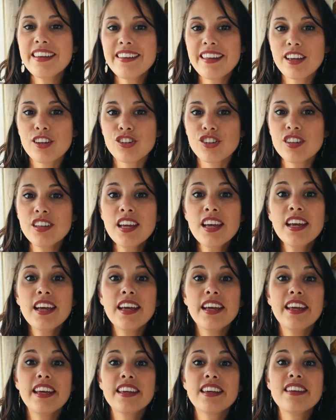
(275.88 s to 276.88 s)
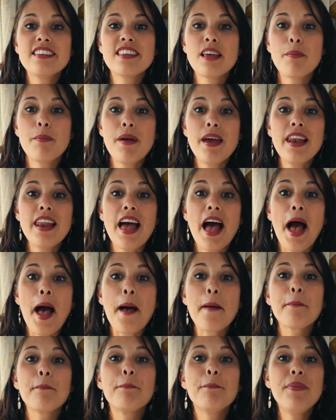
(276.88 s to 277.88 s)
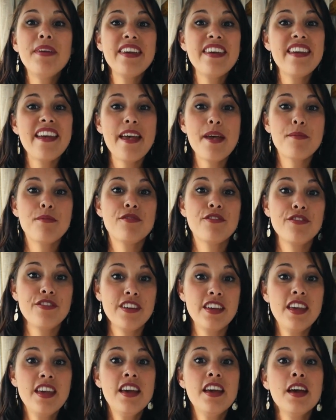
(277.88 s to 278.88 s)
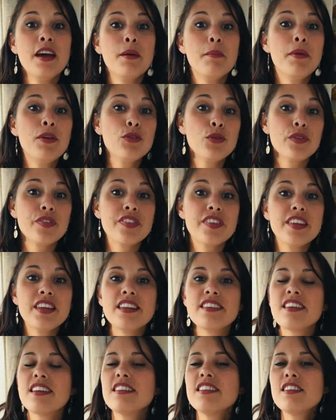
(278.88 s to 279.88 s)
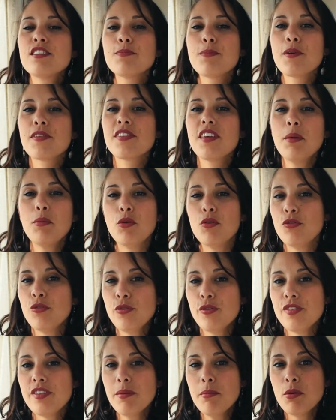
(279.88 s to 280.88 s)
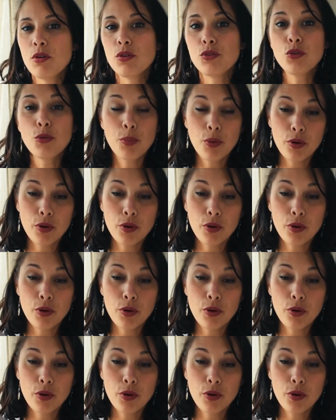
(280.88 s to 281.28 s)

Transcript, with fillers: énergie et qui s'appelle un BMV, mais aussi les indispensables fusibles de